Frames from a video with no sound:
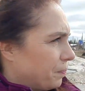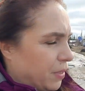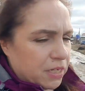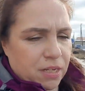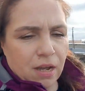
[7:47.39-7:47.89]

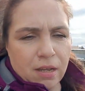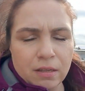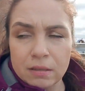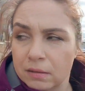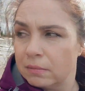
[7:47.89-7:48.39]
Перска.
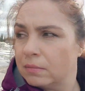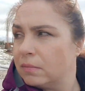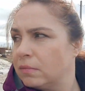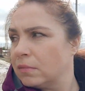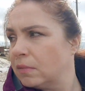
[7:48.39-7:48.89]

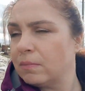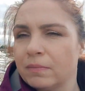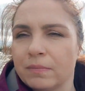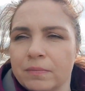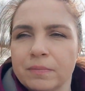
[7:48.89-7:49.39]

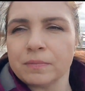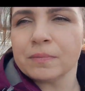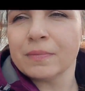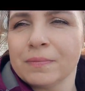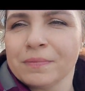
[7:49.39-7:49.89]
Можем
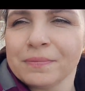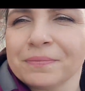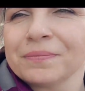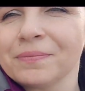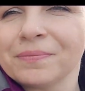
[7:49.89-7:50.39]
вот туда
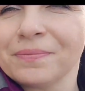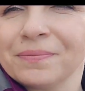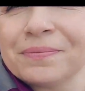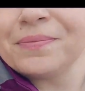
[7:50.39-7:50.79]
вот пойти.